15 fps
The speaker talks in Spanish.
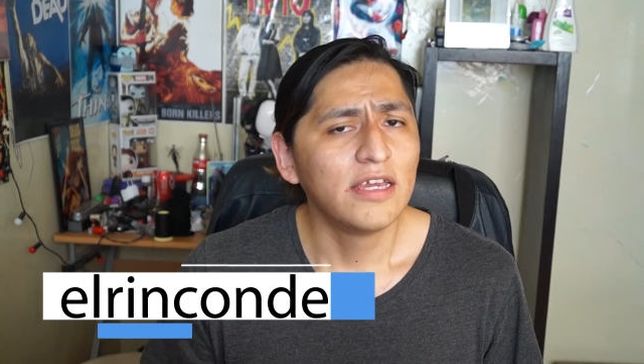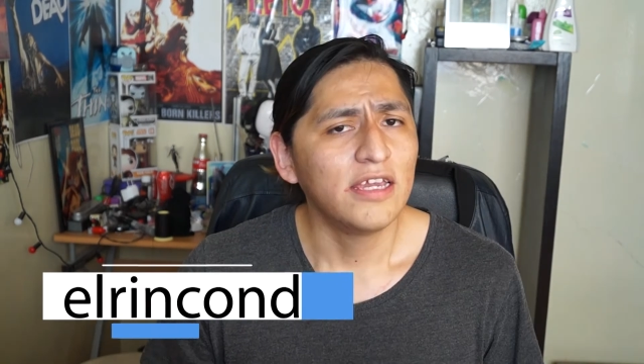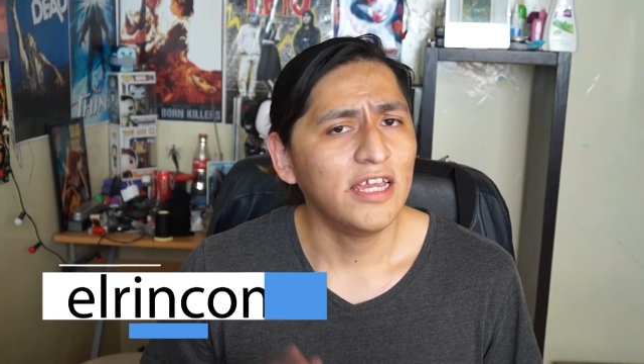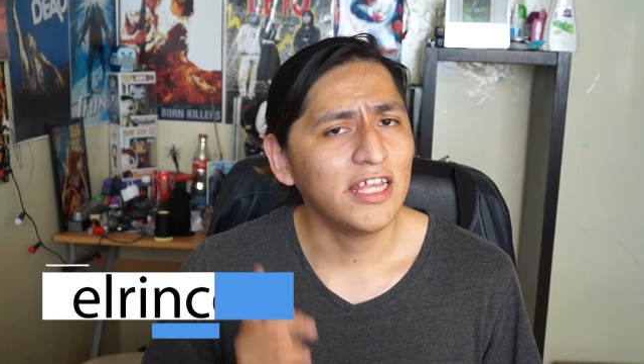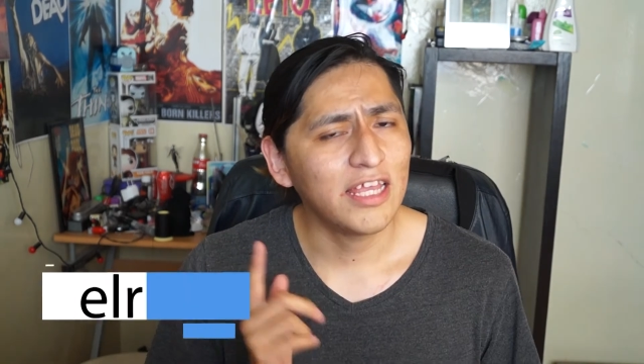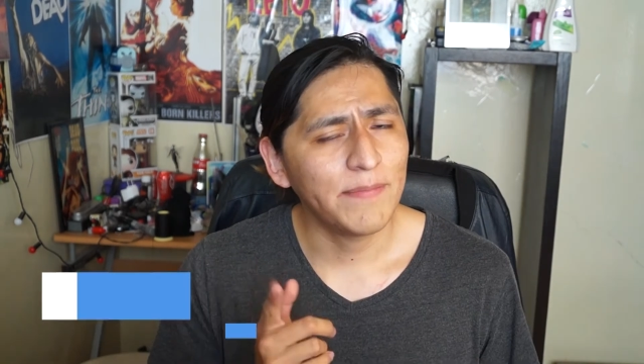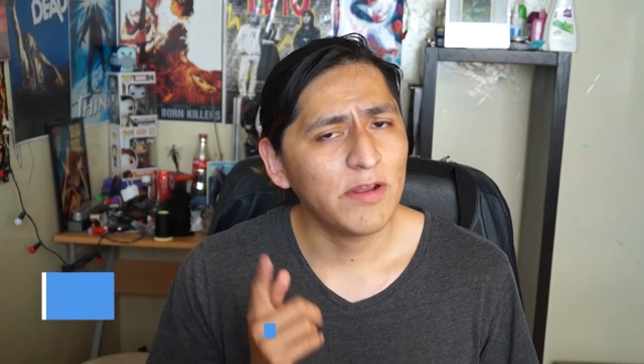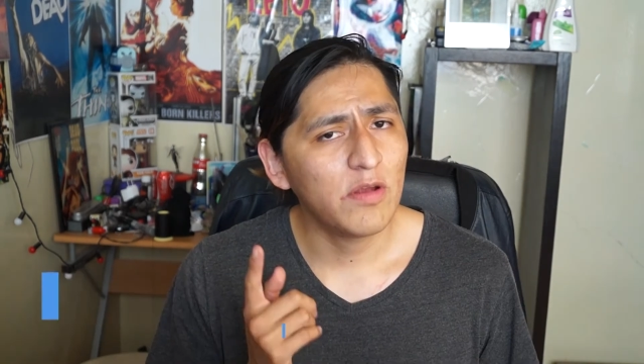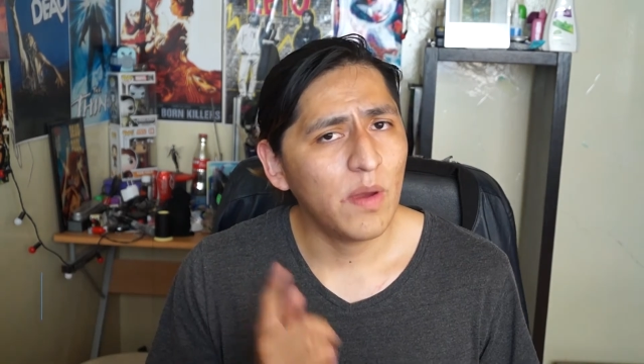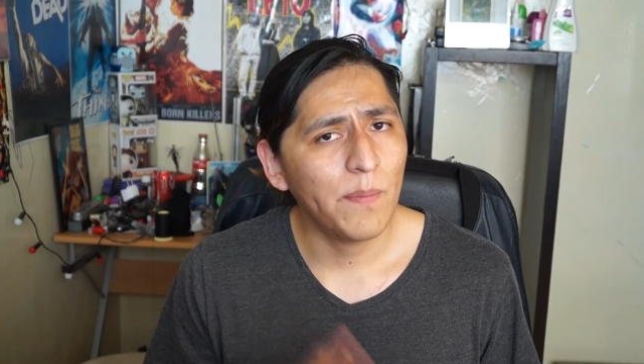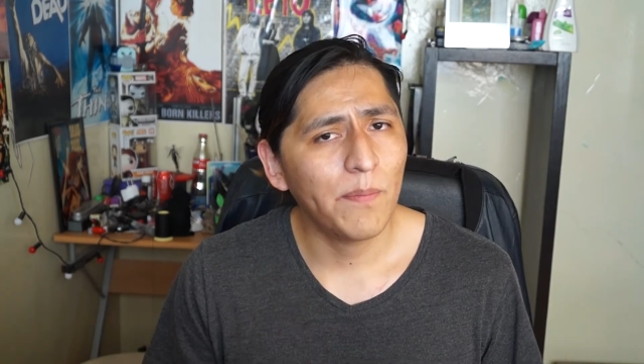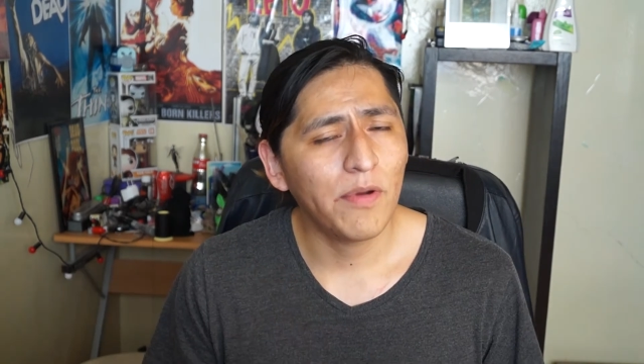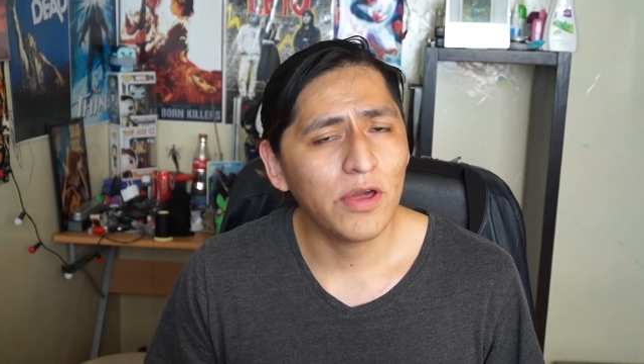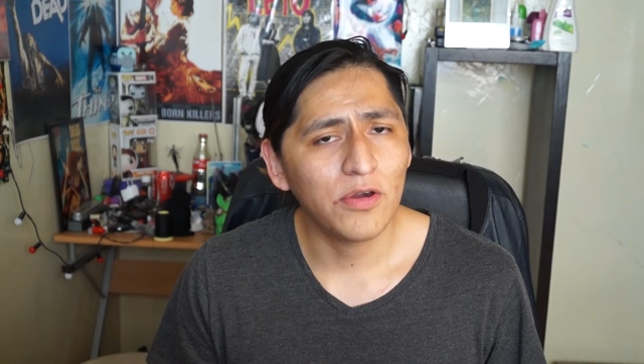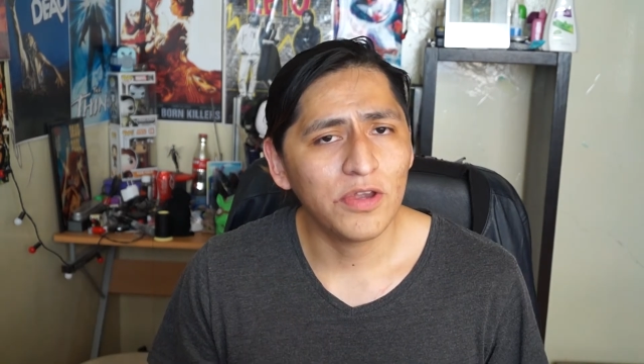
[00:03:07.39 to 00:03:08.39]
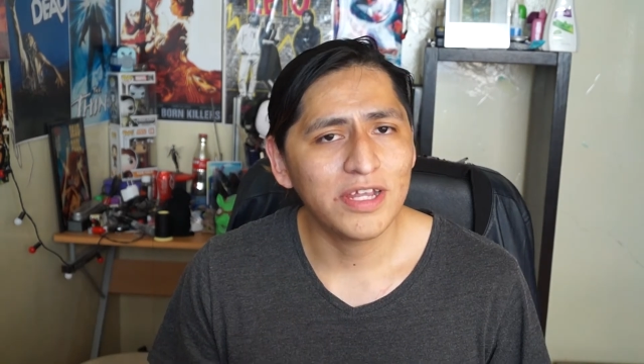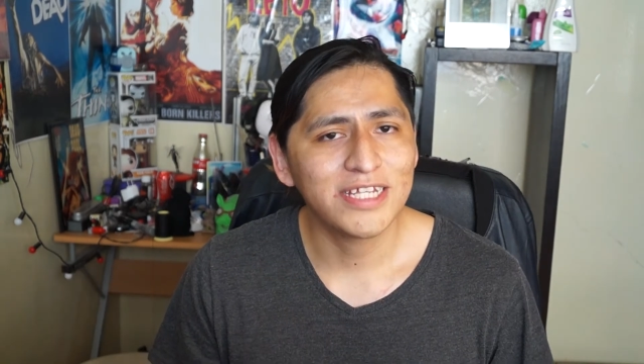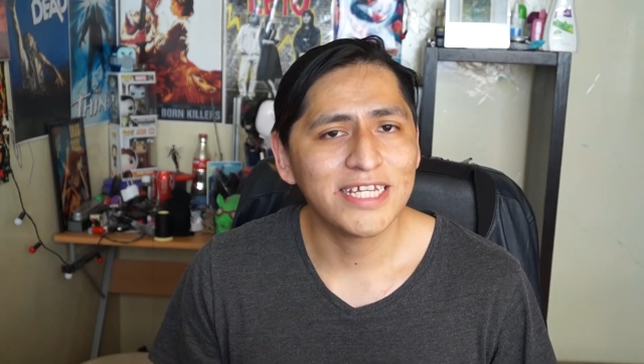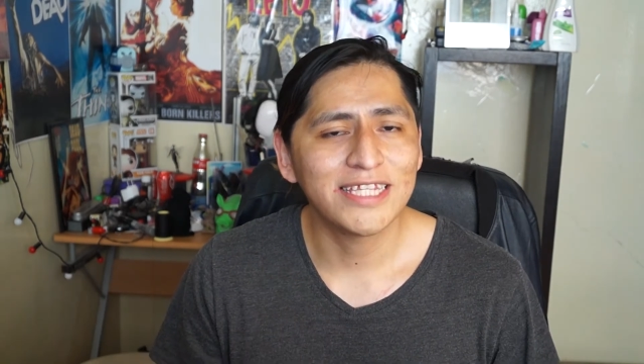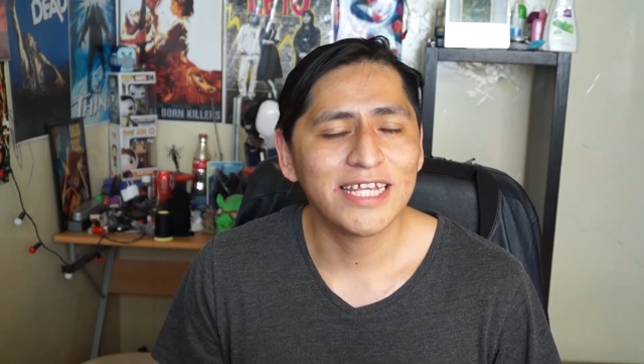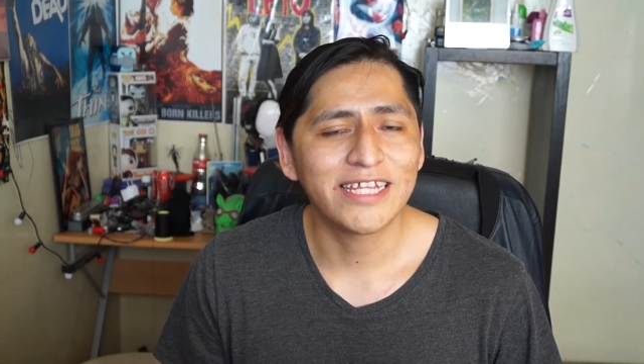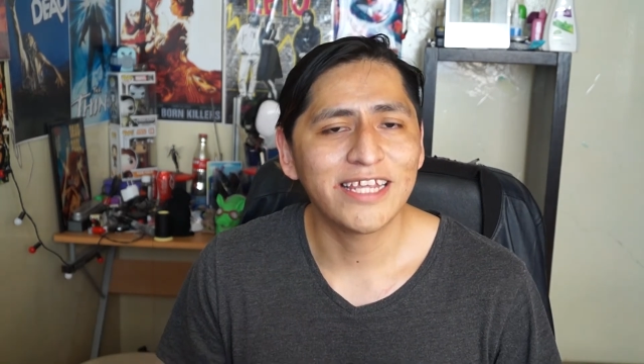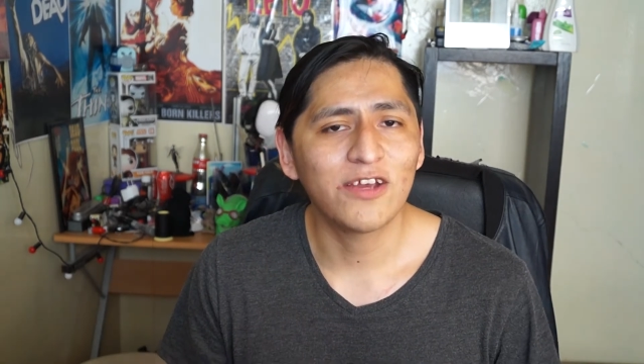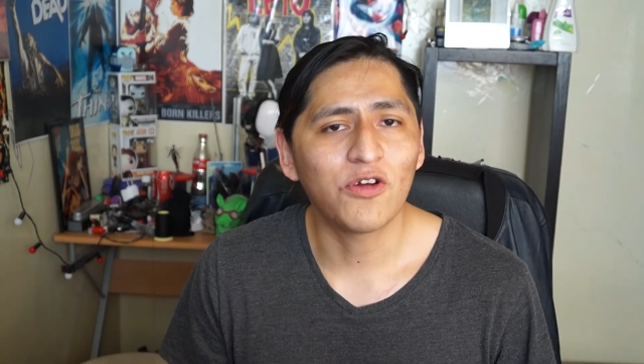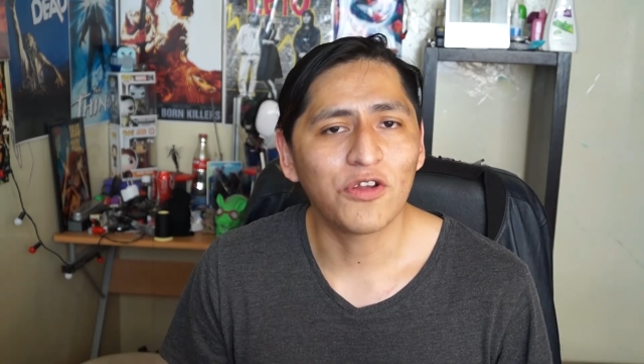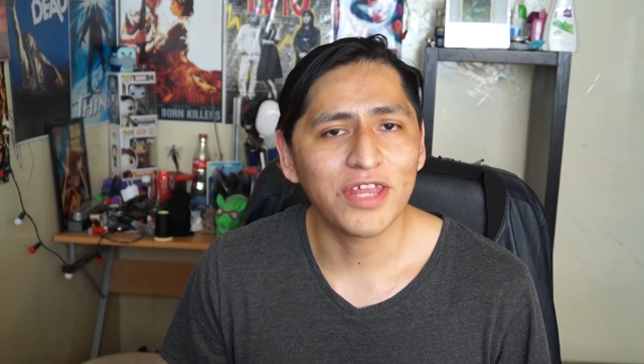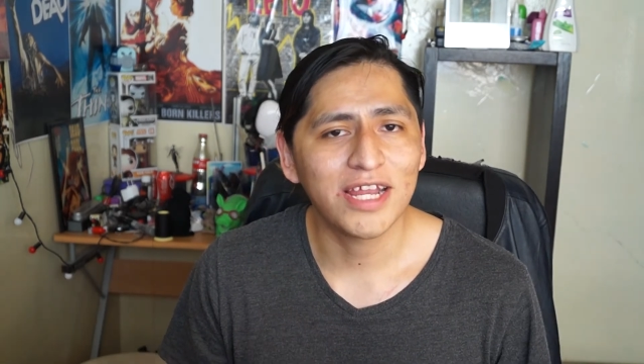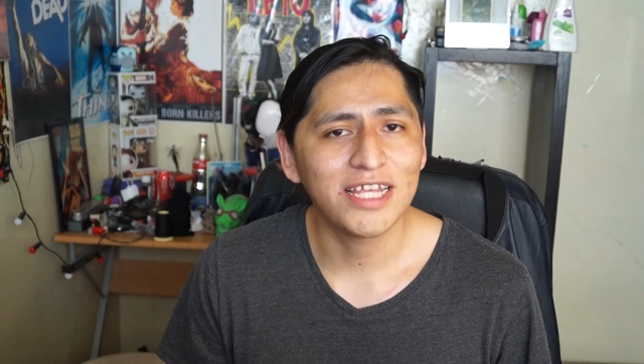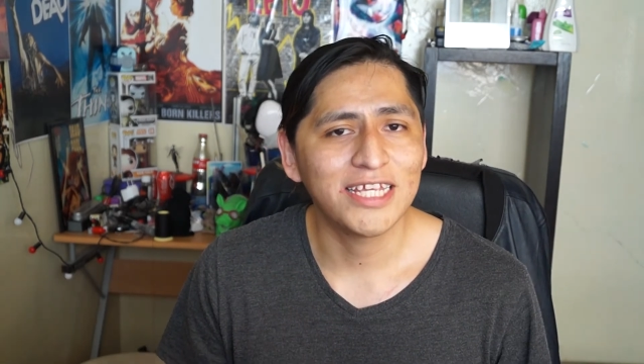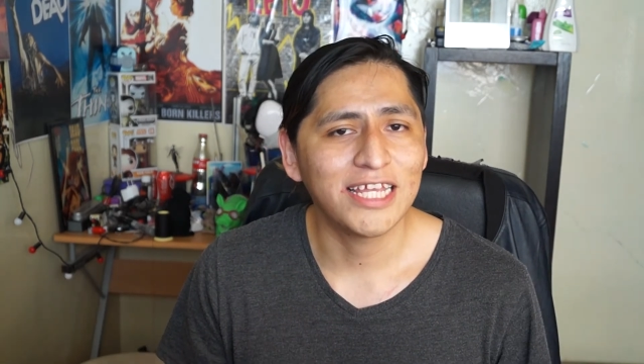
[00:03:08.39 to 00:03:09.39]
Y también me puedo ir antes
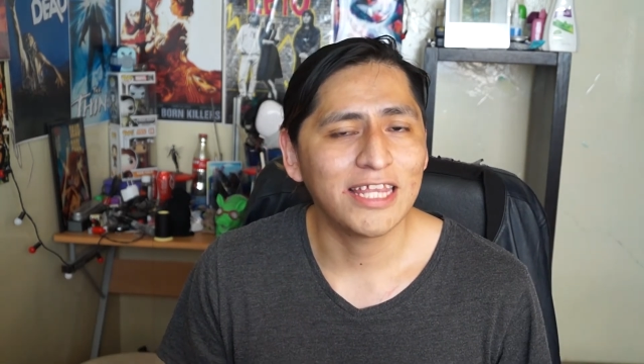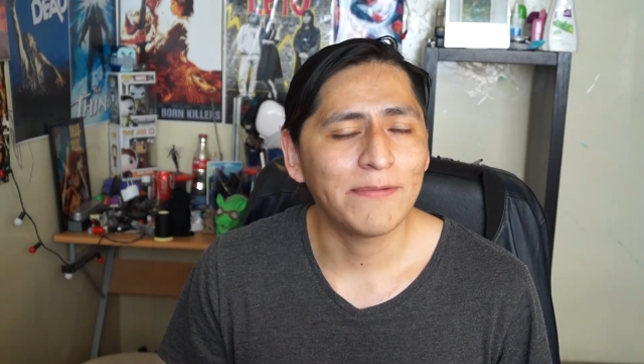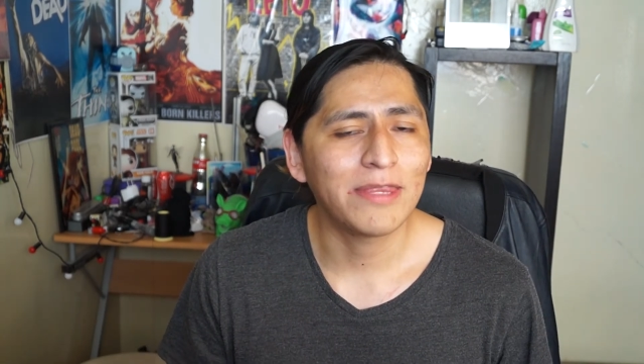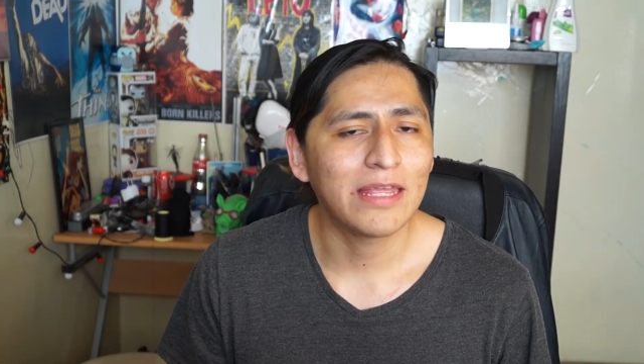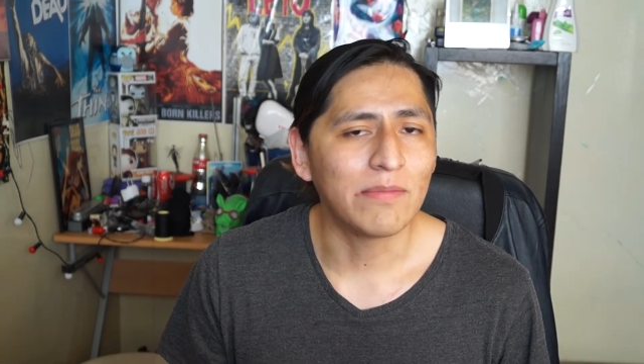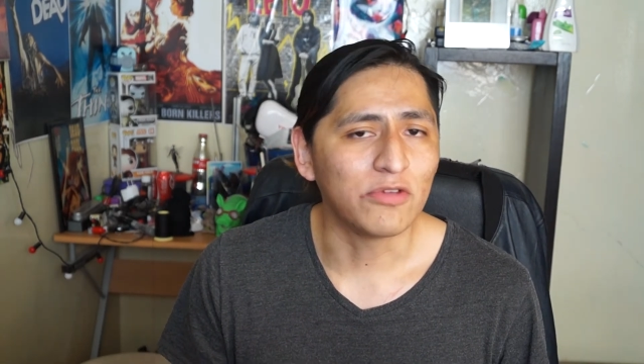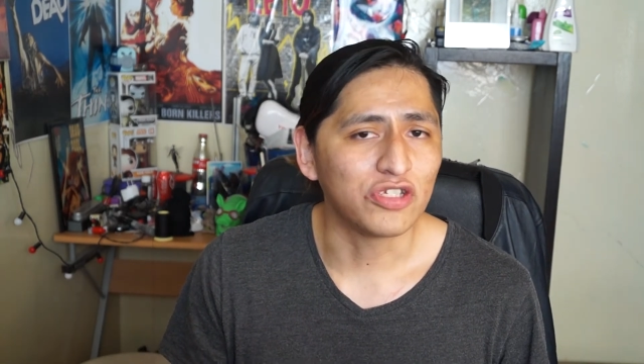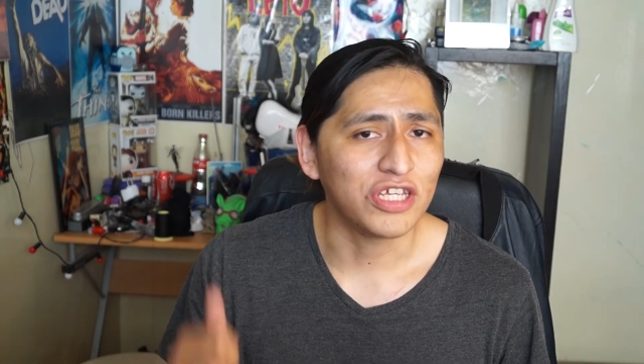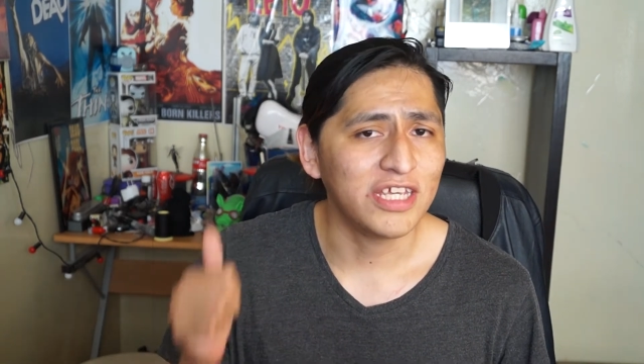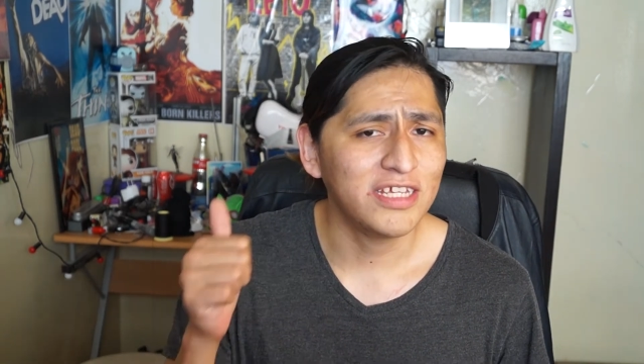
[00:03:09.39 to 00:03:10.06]
recordarles que también tenemos